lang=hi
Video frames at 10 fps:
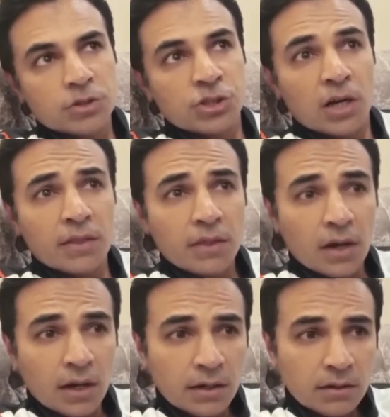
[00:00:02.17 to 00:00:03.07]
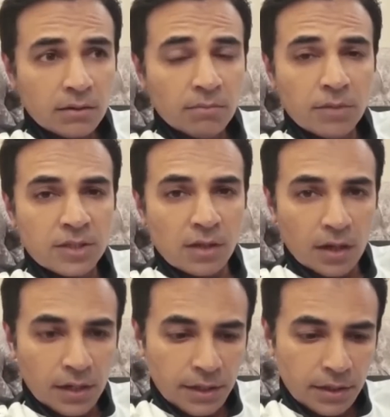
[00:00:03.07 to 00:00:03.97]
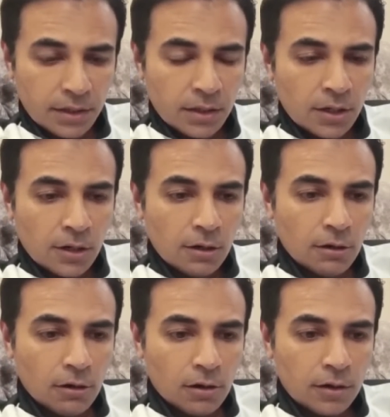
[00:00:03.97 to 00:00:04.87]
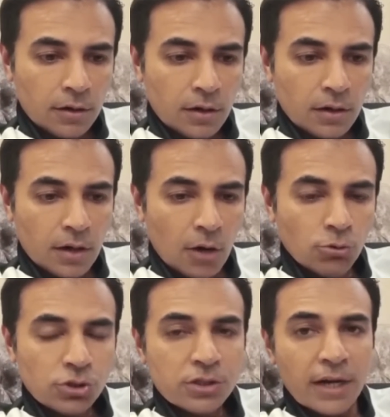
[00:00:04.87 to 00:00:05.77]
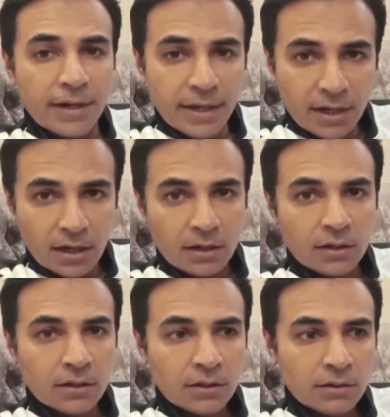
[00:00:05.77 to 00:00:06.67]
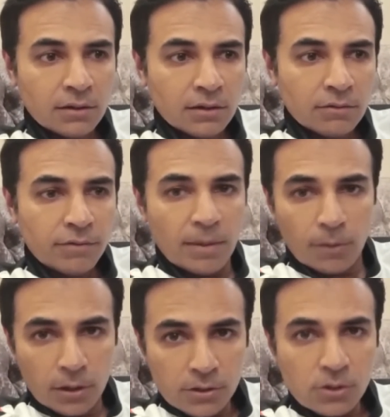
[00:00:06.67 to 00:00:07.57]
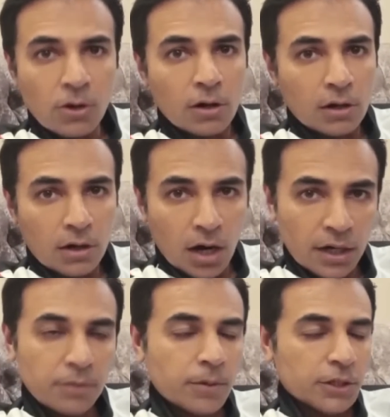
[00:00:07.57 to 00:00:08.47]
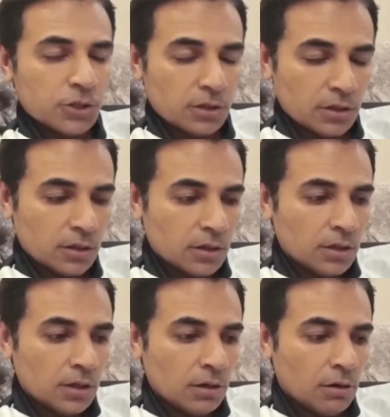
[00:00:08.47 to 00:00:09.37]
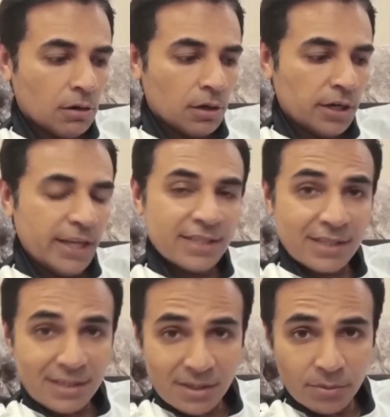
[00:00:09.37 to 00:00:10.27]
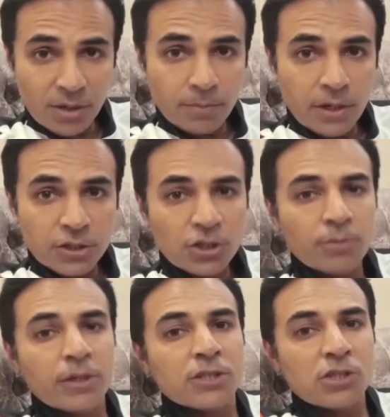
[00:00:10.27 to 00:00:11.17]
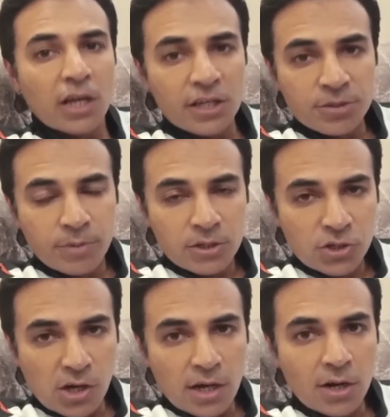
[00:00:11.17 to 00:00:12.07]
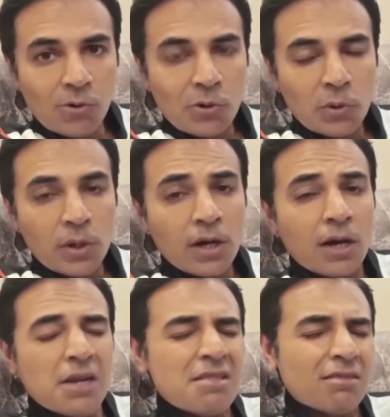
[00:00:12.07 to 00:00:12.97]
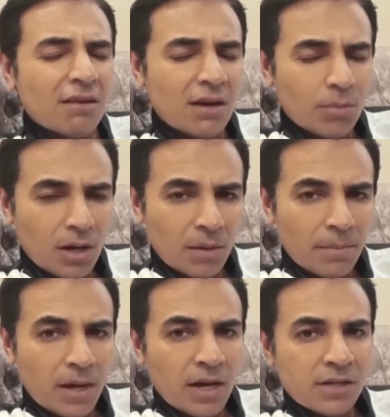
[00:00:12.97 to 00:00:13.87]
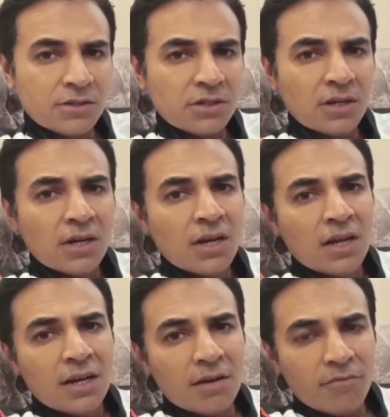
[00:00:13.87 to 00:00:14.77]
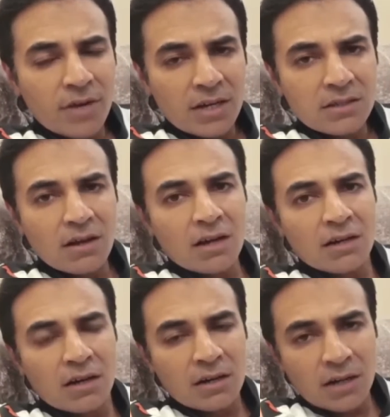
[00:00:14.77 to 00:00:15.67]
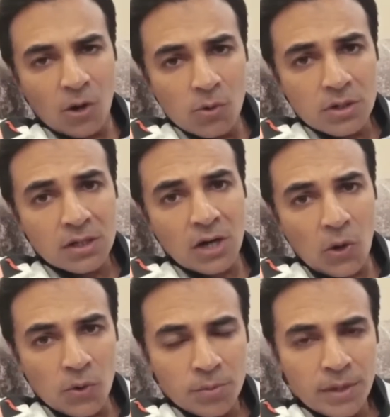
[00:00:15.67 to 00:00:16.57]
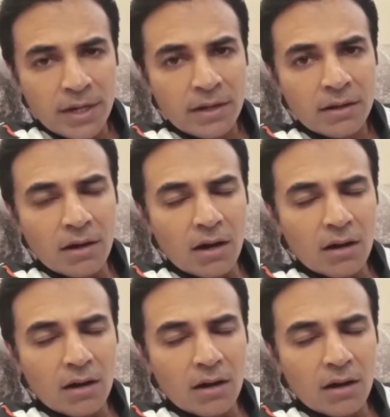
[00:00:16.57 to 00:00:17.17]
शानदार मिसाली और आउटस्टैंडिंग फेबुलस नॉक अंडर प्रेशर और इस किस्म के प्रेशर में 40 पे चार आउट होना इतना बड़ा मैच नब्बे हज़ार का क्राउड ग्राउंड में